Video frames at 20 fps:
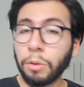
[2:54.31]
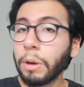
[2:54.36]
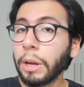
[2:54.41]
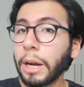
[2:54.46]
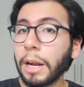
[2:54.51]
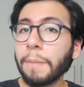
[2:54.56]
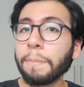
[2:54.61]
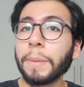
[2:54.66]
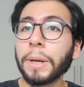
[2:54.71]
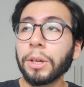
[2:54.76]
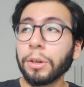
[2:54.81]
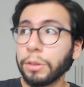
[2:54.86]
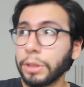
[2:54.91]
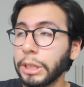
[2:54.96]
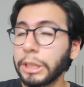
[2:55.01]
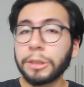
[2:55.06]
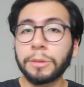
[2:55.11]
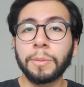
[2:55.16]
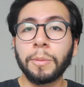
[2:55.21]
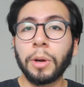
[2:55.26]
No era el
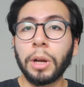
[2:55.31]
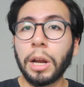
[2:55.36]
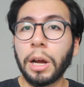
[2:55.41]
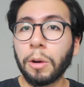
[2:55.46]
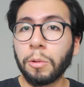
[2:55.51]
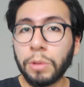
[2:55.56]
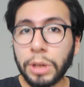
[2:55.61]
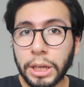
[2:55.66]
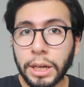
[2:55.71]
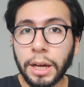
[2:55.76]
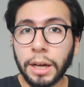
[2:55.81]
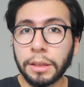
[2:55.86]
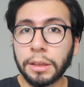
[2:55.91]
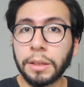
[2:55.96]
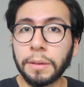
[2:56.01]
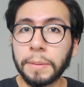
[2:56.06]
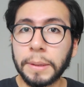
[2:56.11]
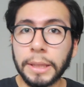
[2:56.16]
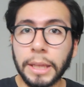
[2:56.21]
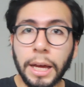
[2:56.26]
periodismo la única
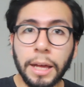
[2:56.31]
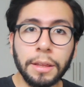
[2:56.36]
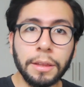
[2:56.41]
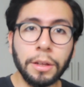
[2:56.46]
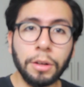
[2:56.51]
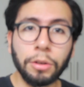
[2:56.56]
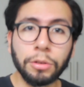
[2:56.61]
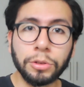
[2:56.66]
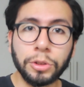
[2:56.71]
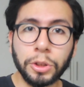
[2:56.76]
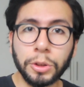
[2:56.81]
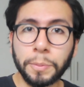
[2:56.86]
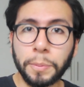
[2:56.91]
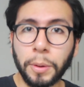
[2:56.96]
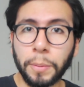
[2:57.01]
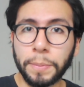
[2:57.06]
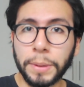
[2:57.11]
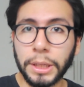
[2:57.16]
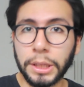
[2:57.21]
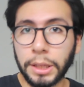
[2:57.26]
actividad de los dos
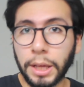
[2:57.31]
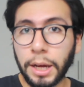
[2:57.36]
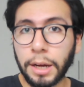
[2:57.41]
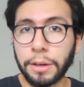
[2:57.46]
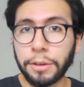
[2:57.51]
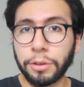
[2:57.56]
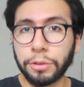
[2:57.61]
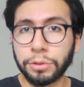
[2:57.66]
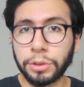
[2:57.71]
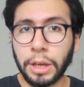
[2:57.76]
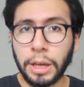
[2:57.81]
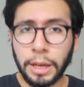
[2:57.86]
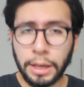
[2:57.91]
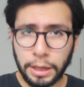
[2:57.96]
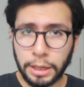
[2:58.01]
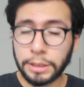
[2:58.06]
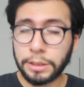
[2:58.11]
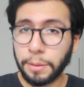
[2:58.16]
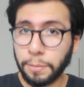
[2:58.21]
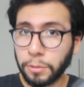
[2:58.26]
propietarios,
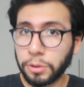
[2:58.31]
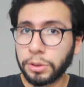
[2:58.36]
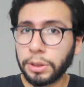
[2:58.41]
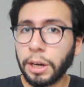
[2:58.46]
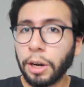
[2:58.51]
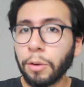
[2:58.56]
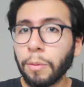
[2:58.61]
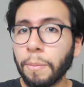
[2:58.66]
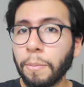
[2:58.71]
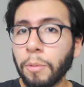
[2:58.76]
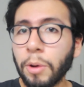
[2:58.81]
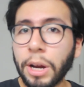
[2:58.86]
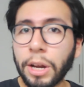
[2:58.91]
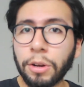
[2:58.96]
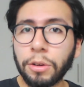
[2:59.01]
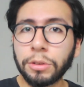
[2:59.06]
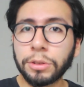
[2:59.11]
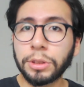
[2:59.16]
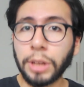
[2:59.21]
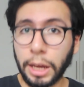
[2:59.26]
que se mostraron
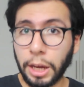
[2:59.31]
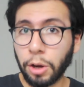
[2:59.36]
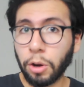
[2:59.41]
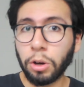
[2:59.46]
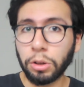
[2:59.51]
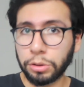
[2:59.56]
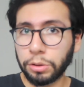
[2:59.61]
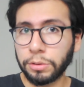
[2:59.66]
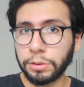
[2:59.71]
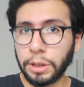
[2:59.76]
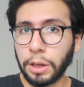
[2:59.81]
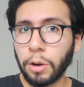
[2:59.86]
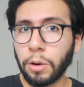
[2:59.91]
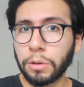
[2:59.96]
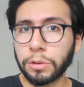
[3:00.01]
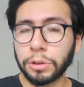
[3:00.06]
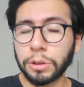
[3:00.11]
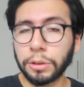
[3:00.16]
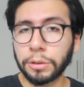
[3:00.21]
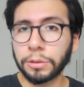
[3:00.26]
buenos en otros
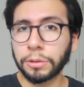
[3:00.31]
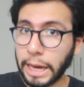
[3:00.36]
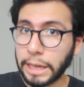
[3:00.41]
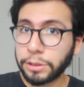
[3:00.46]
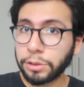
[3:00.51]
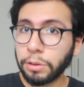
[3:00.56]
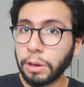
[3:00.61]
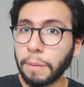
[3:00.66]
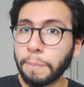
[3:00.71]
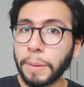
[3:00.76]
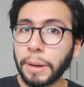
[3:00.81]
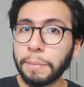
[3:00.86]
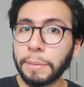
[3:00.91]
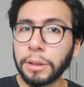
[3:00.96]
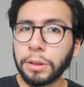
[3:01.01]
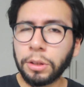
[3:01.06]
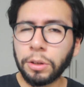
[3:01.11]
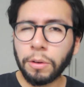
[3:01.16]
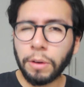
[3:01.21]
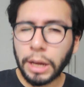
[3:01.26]
negocios. Eso le
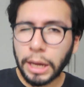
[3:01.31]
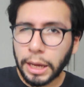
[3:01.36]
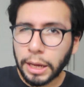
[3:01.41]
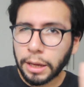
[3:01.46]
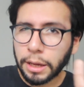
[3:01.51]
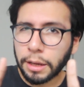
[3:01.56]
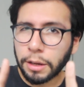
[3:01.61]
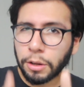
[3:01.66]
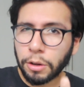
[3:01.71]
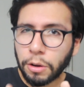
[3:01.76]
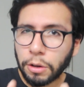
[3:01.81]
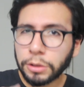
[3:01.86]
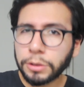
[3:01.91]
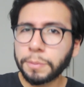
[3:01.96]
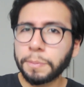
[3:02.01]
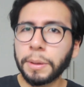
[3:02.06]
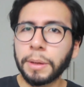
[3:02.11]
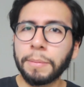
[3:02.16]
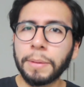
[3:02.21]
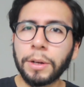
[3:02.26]
permitió en
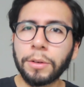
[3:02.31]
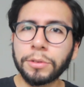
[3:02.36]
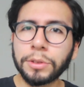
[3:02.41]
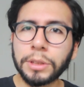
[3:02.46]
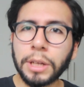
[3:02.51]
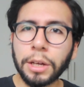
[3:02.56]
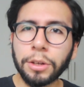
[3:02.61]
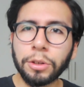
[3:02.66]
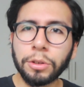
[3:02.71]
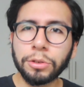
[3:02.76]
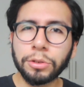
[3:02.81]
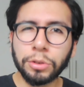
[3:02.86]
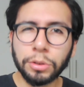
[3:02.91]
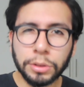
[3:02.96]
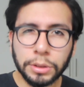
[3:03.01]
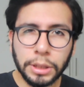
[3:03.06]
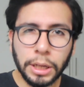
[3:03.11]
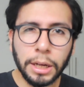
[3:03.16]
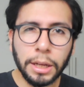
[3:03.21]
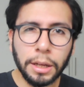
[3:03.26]
los primeros años
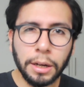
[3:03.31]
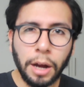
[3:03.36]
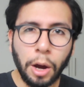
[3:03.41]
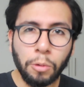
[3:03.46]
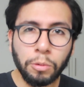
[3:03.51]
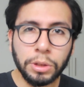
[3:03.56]
sostener a